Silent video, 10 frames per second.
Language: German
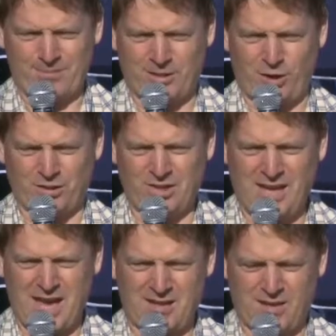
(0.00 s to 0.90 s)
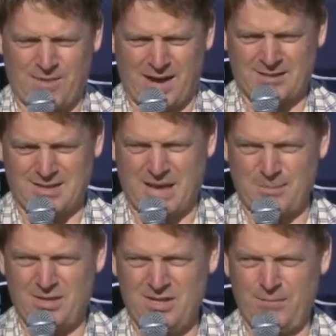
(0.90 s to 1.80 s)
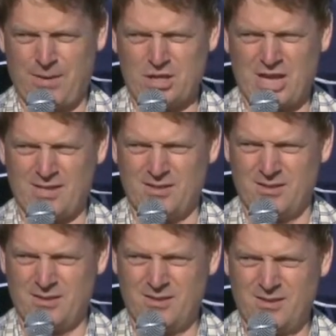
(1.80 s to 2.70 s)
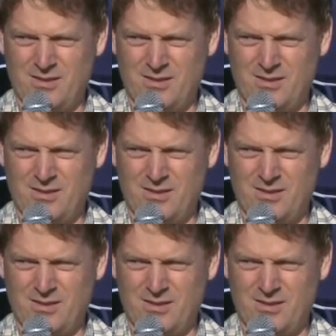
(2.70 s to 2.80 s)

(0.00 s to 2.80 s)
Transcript: haben sich Leute gegengewandt. Das habe ich nie verstanden.